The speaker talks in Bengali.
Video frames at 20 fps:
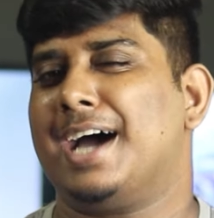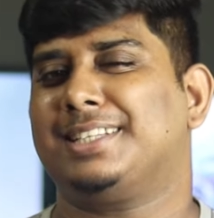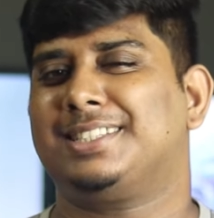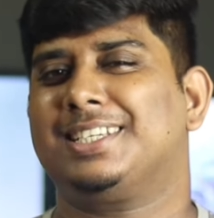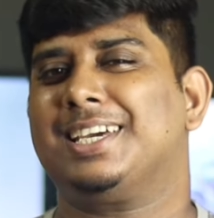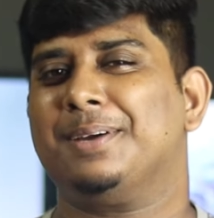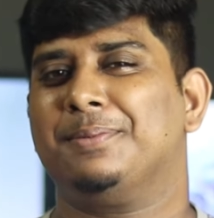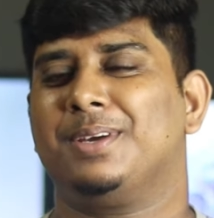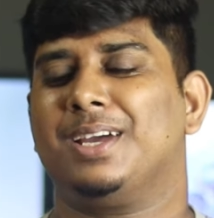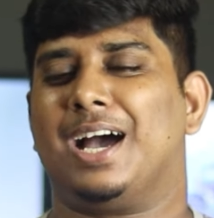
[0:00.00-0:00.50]

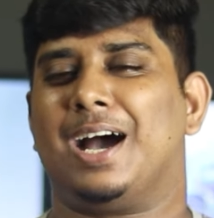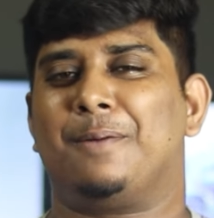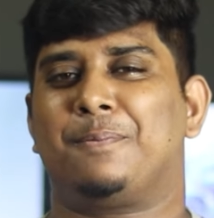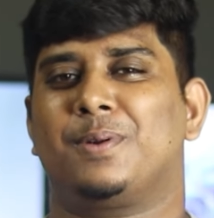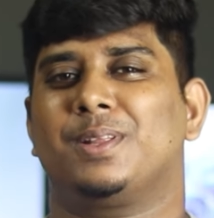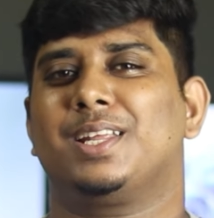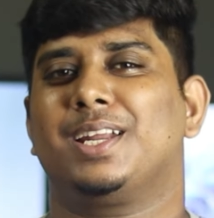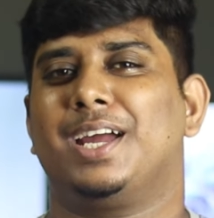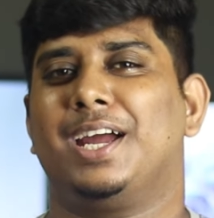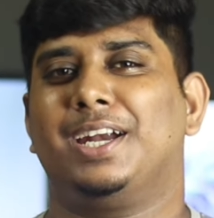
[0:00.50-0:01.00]
আজকে আমি
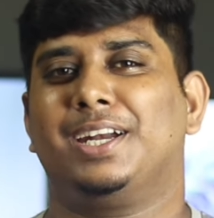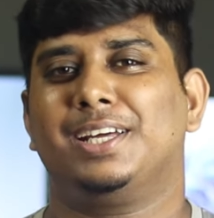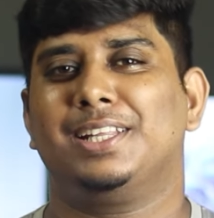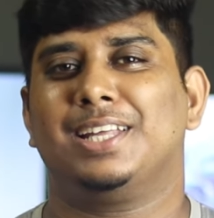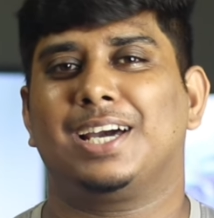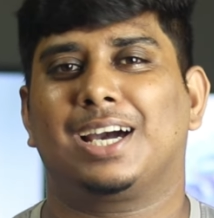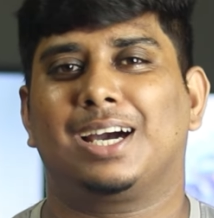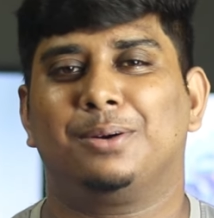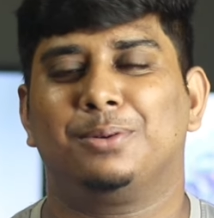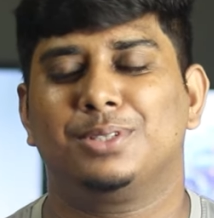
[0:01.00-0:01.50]
আপনাদের এটাই
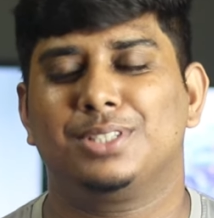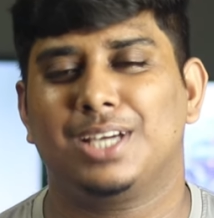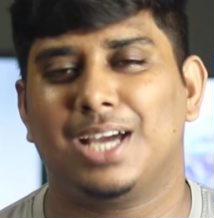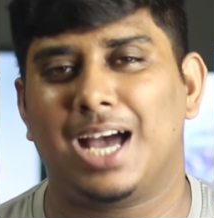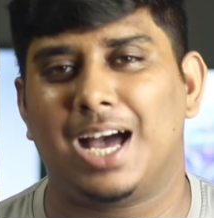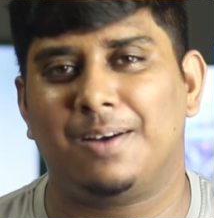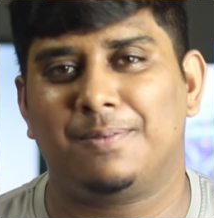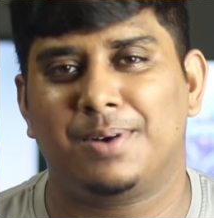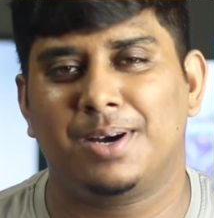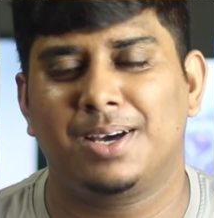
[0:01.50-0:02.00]
দেখাবো যে
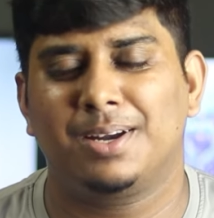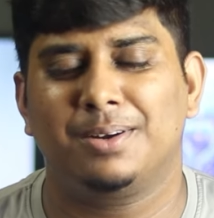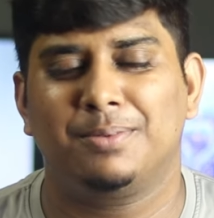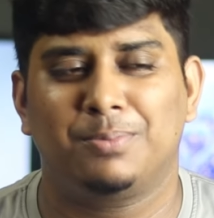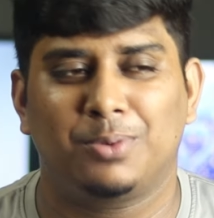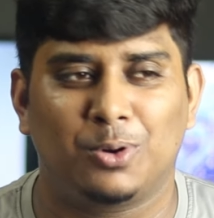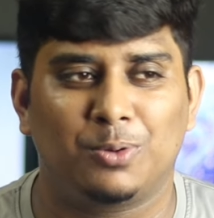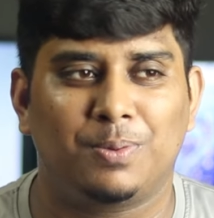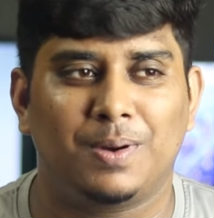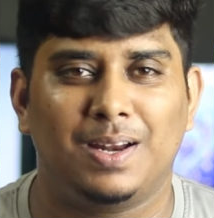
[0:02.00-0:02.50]
আমার
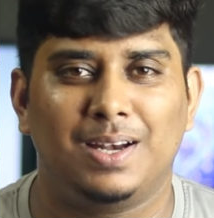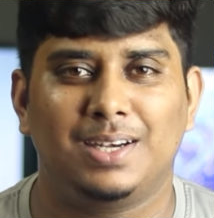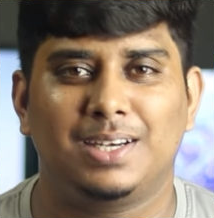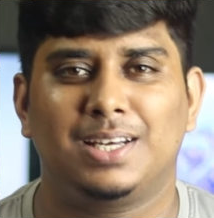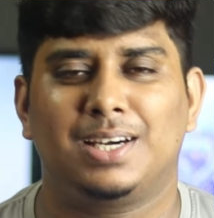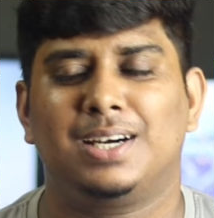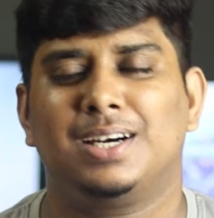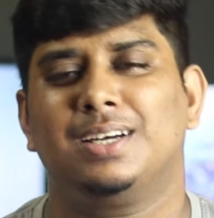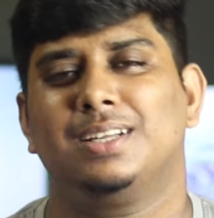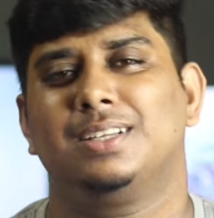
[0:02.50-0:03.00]

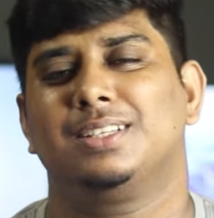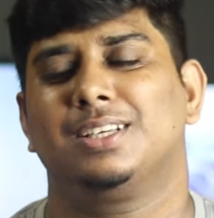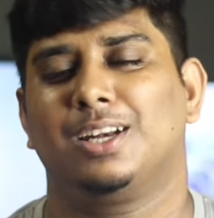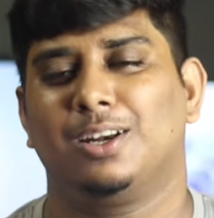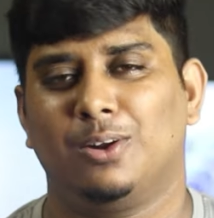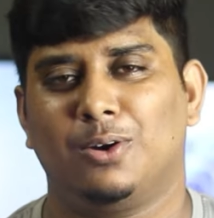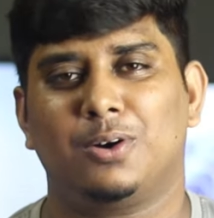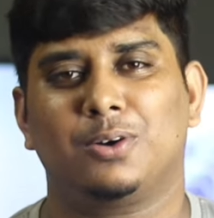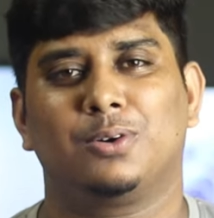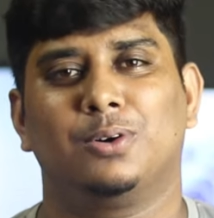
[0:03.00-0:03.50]
প্রোফাইলটা যে
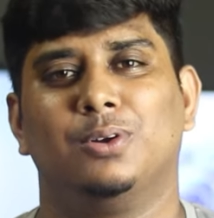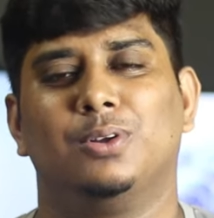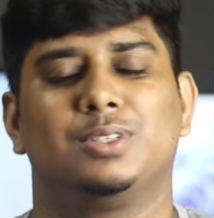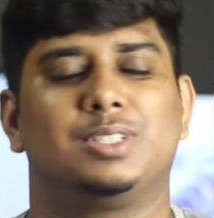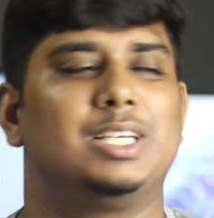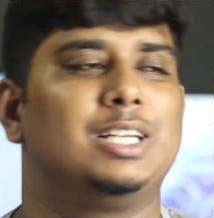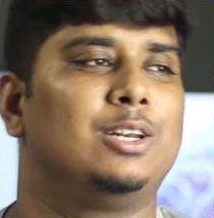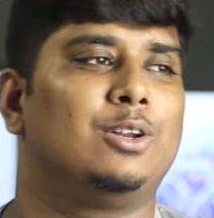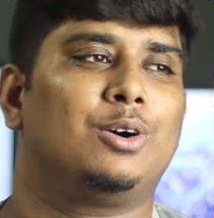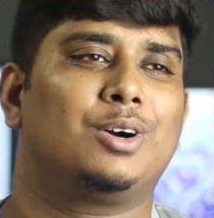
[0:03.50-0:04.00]
লক হলো
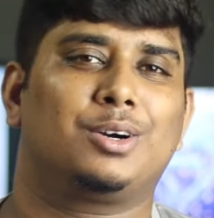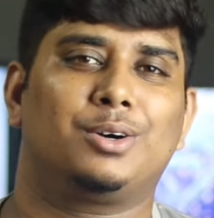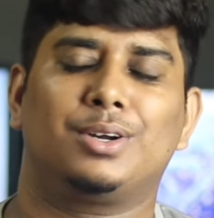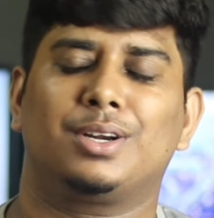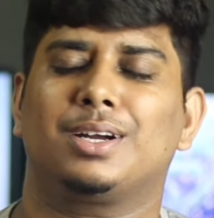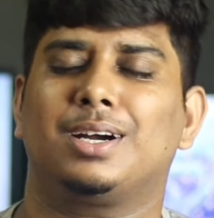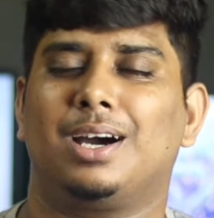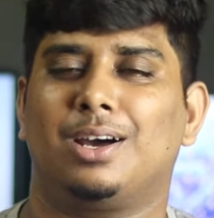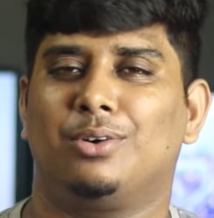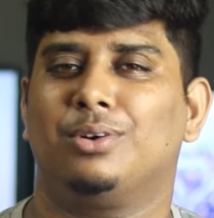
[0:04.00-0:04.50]
সেই লক
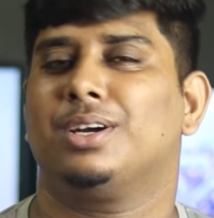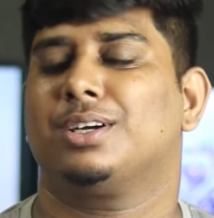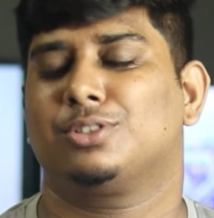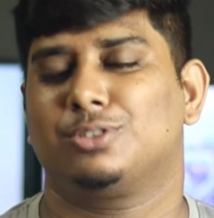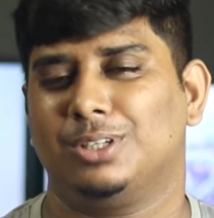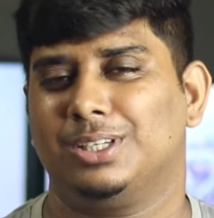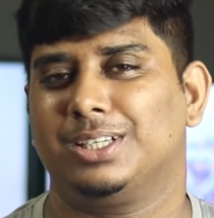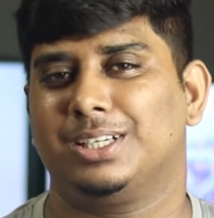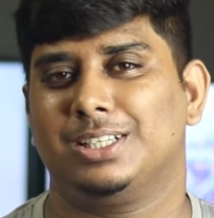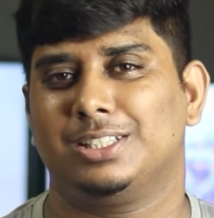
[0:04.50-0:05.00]
হওয়ার কারণ
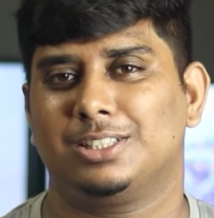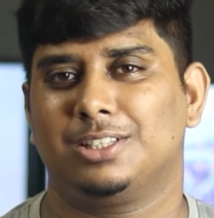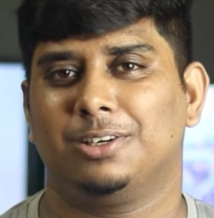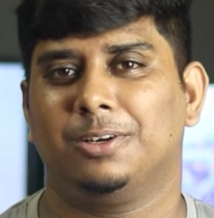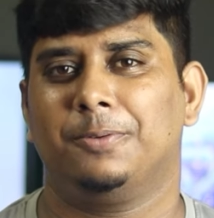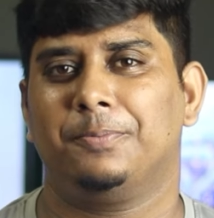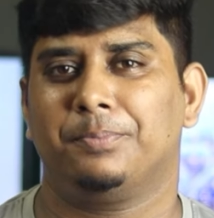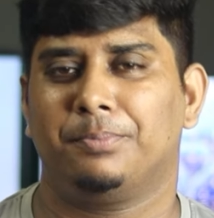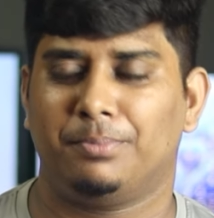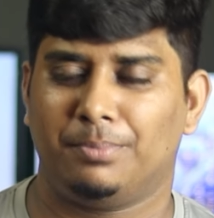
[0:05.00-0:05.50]
অ্যাকচুয়ালি কী ছিল
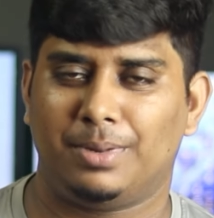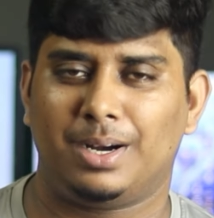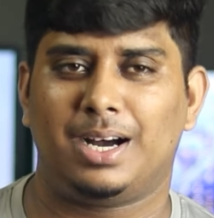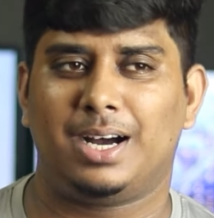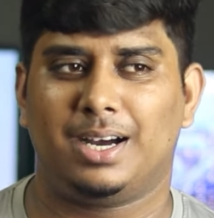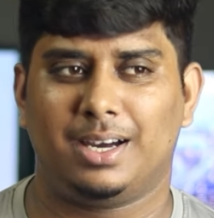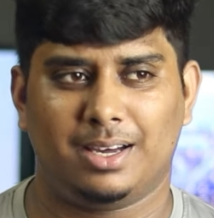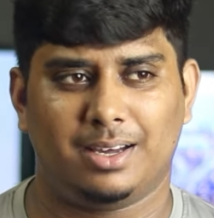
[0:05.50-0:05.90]
বা